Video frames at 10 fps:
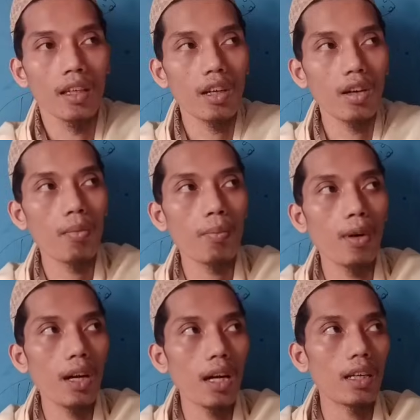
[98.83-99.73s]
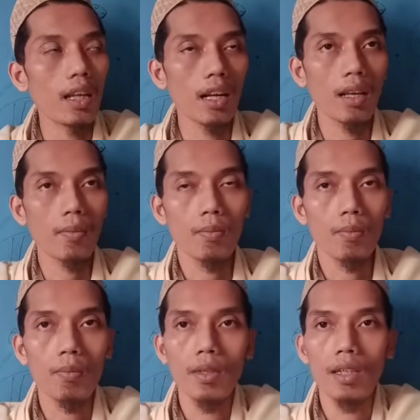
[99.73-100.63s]
dikelompokkan
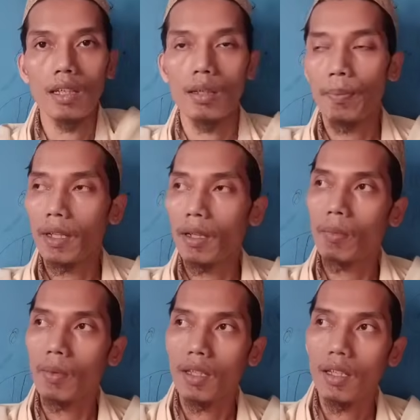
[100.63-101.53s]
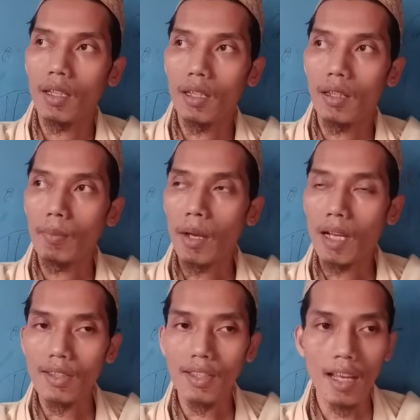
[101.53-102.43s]
dalam apa namanya
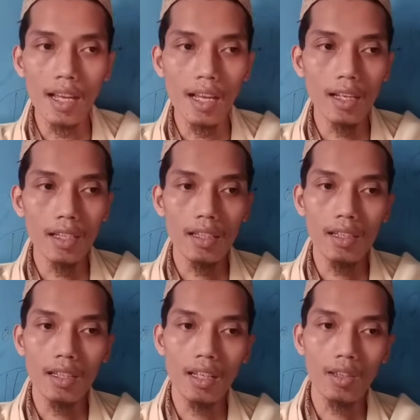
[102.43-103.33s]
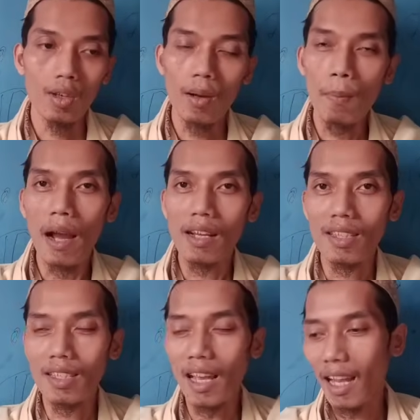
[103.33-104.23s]
bangsa atau
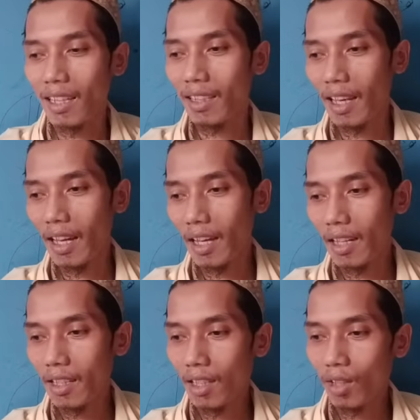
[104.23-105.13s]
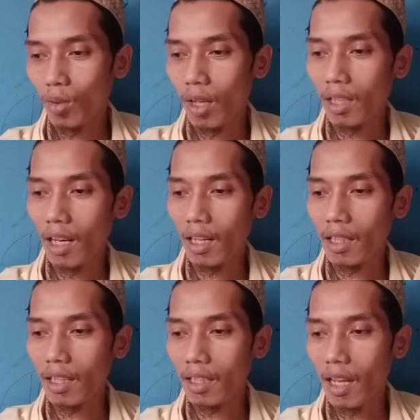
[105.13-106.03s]
kebangsaannya itu adalah
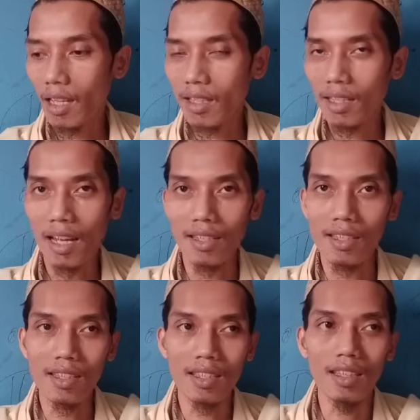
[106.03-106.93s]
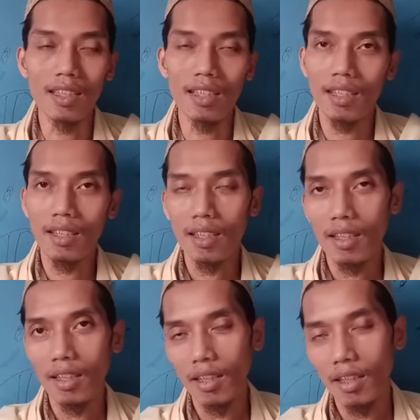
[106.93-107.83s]
dari Askenazi
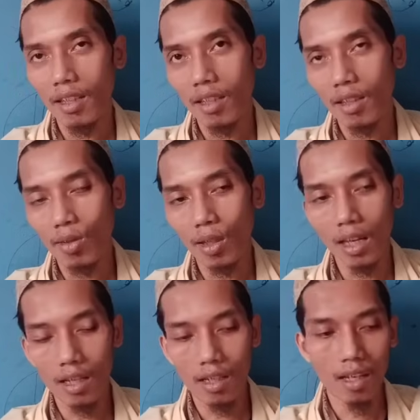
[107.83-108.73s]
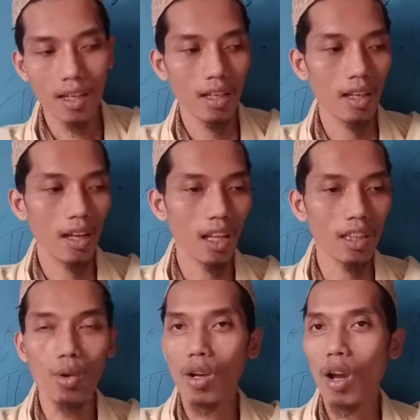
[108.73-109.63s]
itu ya
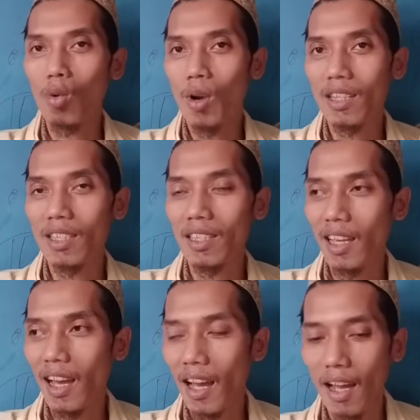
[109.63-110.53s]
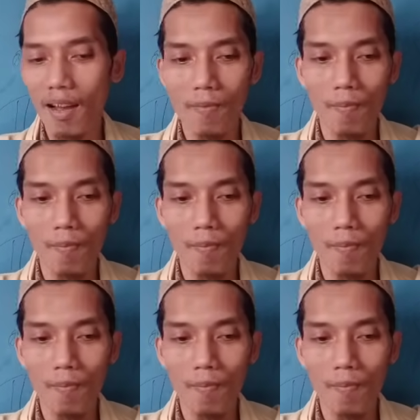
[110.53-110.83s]
atau Kaukasia